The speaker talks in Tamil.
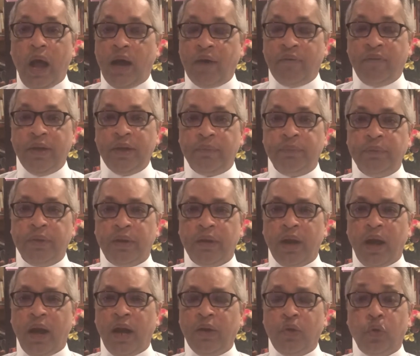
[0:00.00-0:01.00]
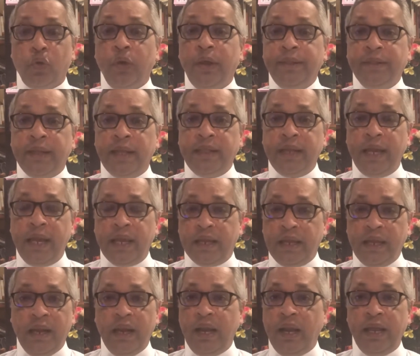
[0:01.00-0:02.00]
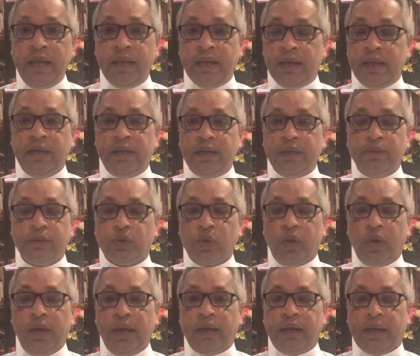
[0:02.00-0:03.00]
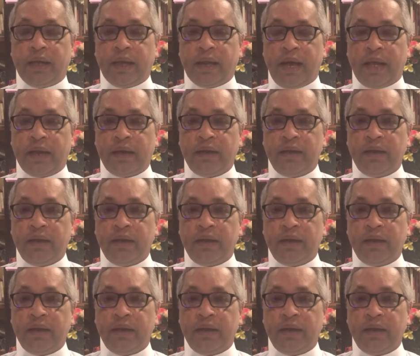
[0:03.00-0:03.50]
அவரும் நான் குடித்ததே இல்லை என்று சொல்லியிருக்கிறார்